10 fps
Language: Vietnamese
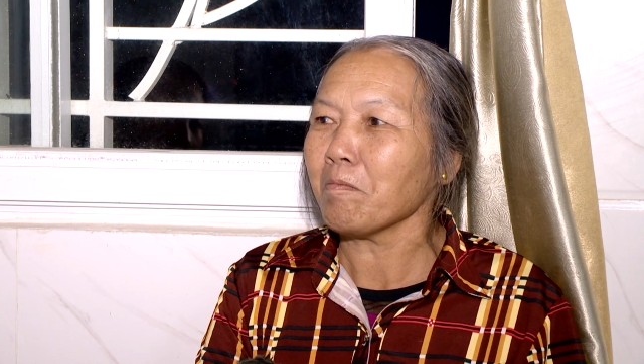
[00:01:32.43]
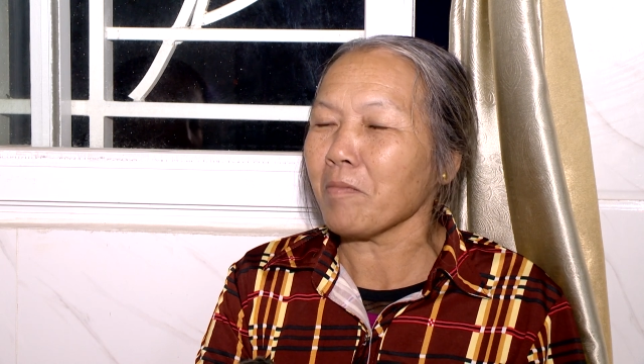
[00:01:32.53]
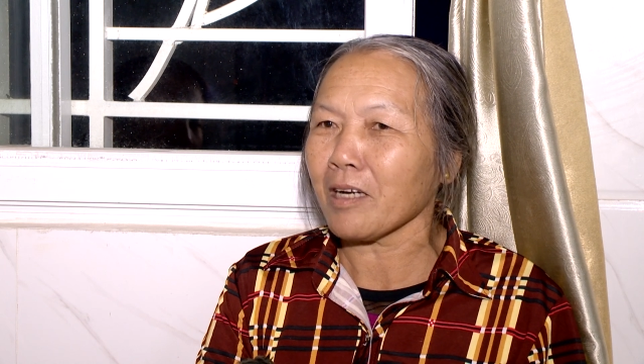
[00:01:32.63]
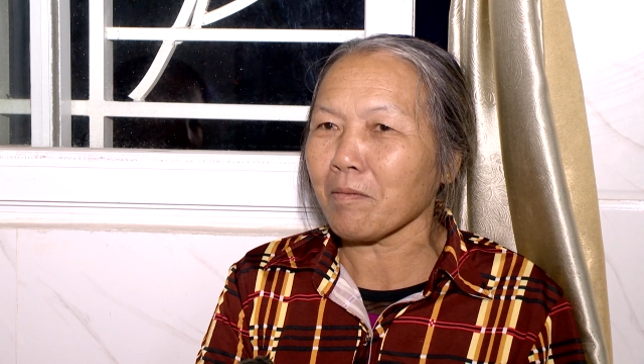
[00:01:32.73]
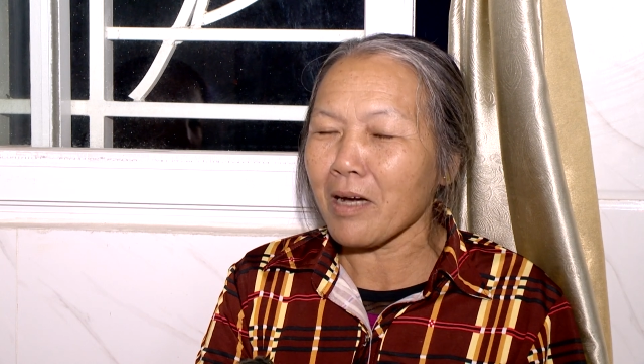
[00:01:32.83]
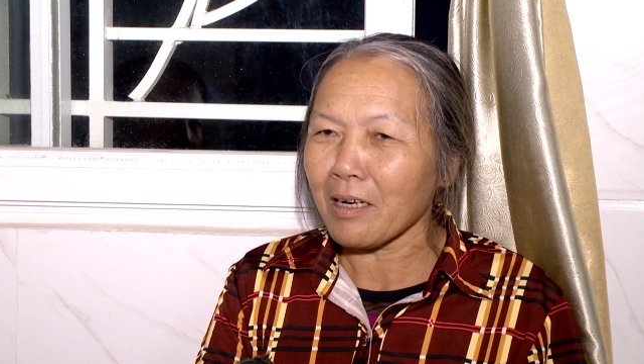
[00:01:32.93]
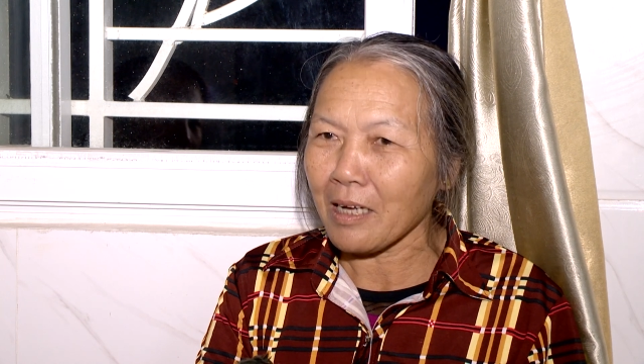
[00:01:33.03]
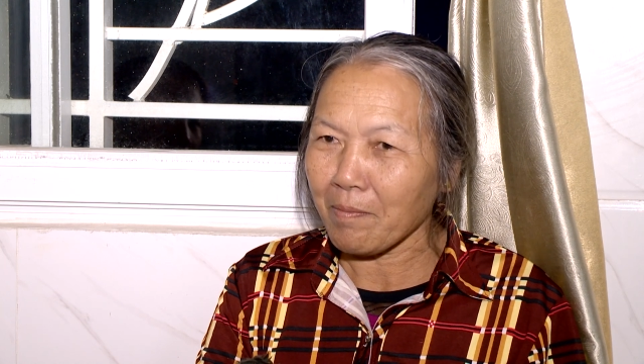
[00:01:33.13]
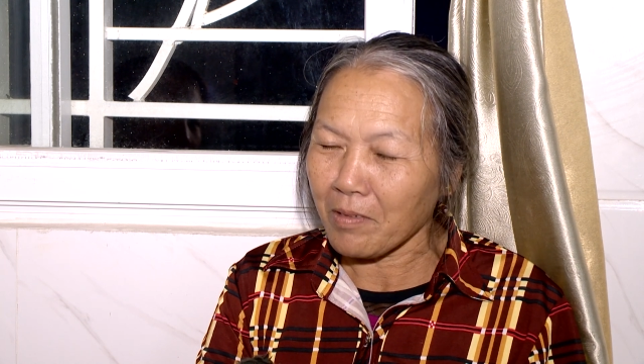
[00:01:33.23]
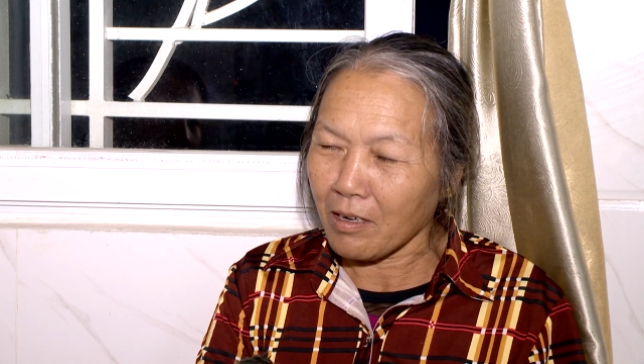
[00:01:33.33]
mà các bác
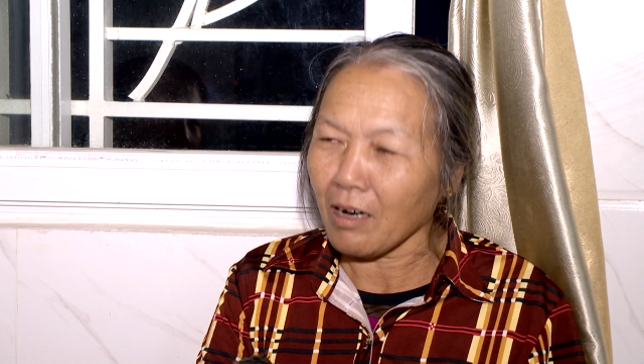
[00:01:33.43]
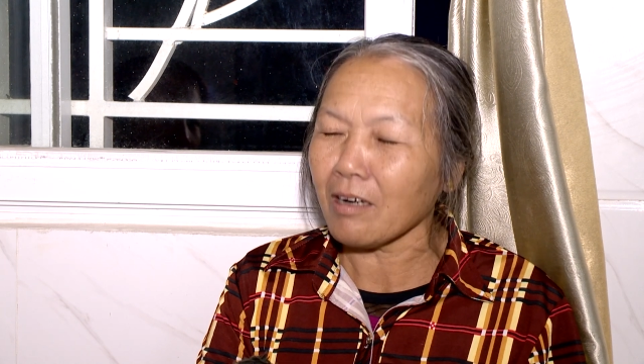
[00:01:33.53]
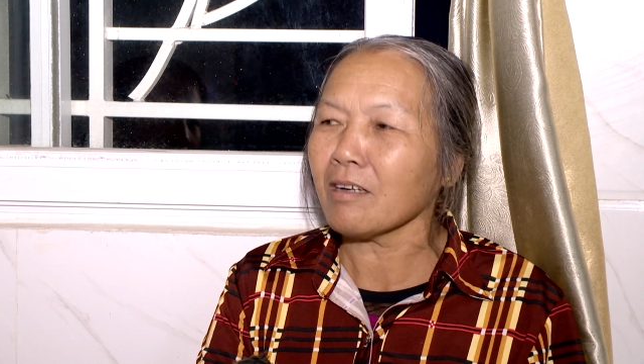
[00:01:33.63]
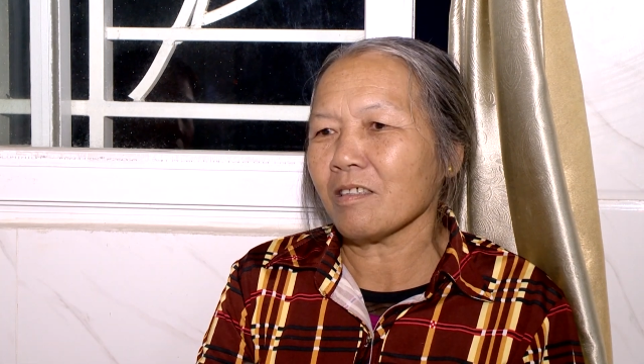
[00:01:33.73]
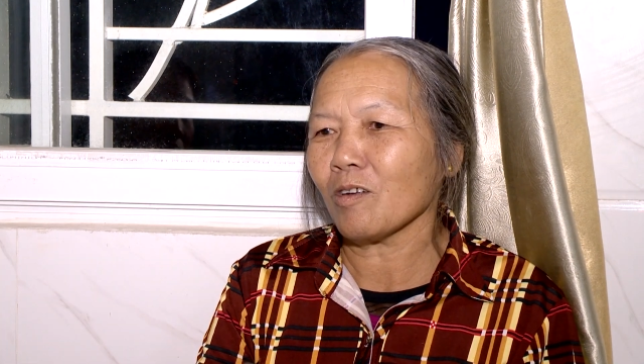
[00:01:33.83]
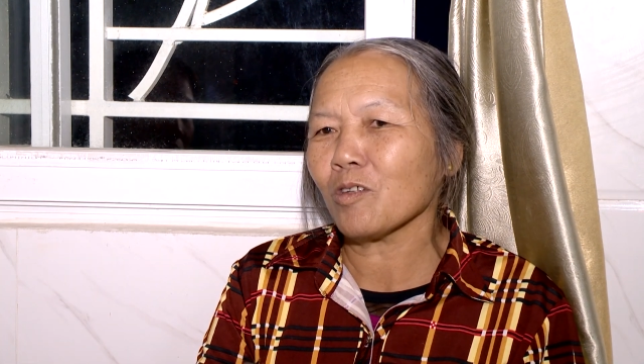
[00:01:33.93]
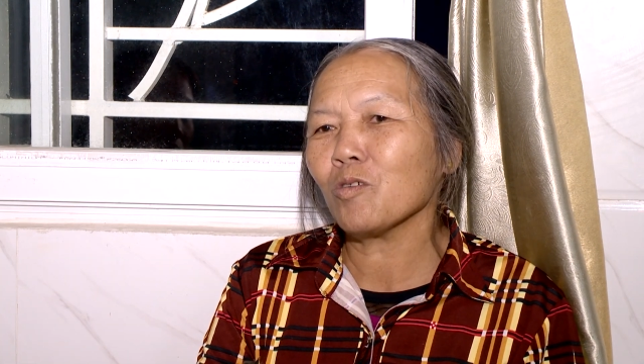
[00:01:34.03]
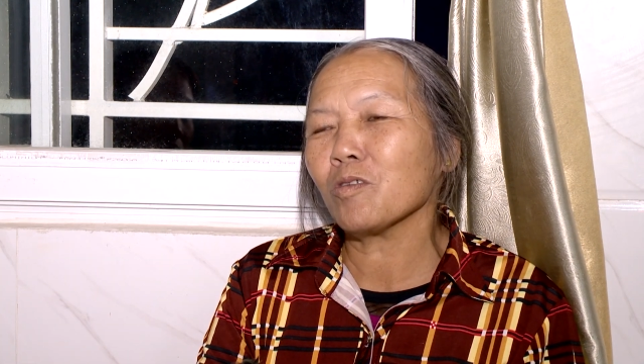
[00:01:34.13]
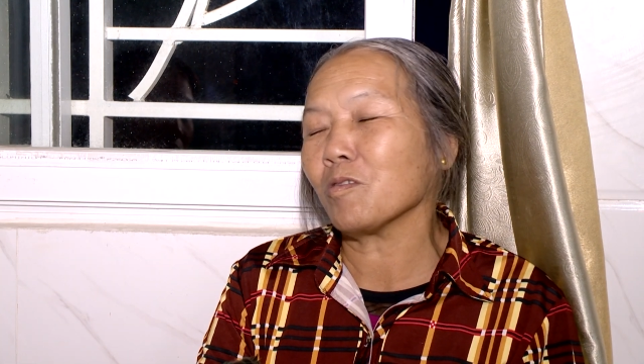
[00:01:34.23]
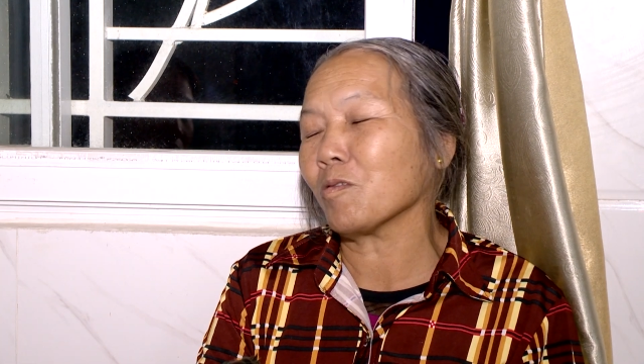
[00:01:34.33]
làm được nói
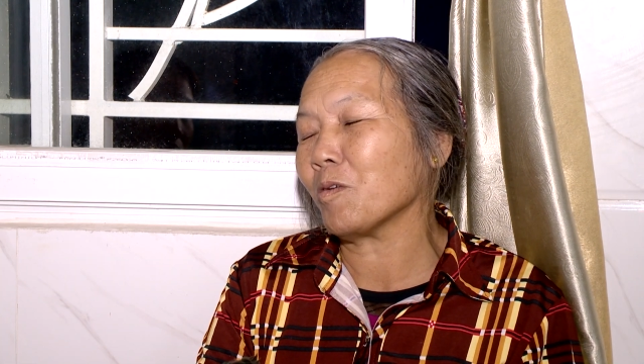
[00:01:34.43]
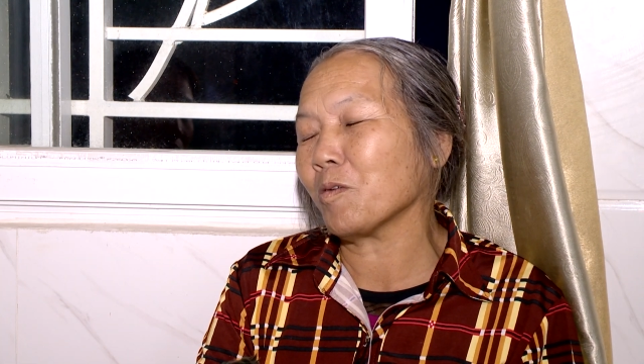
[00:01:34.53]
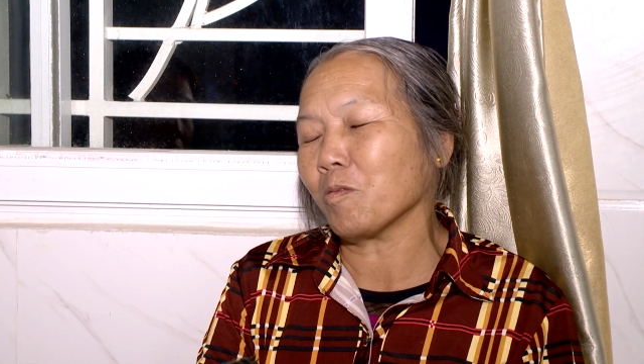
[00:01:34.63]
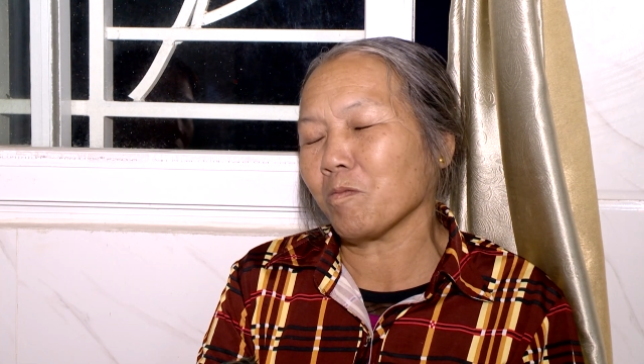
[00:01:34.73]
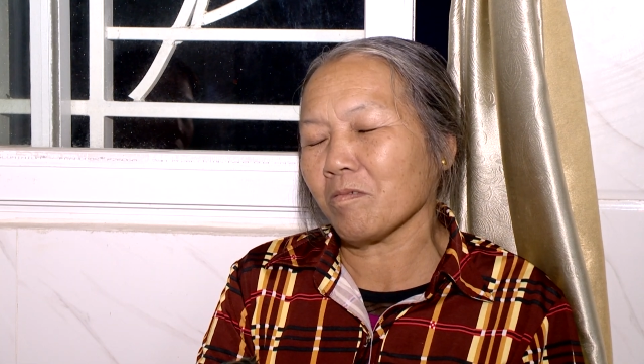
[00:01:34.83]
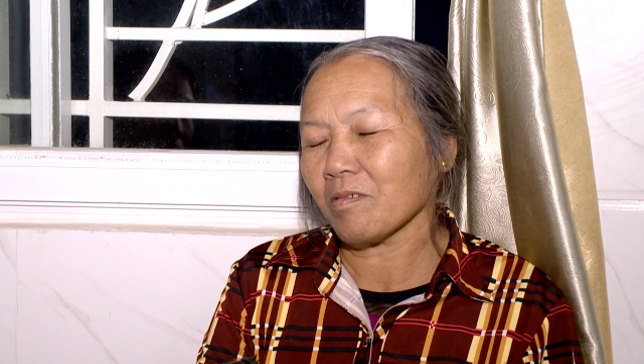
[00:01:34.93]
chung là chúng tôi cũng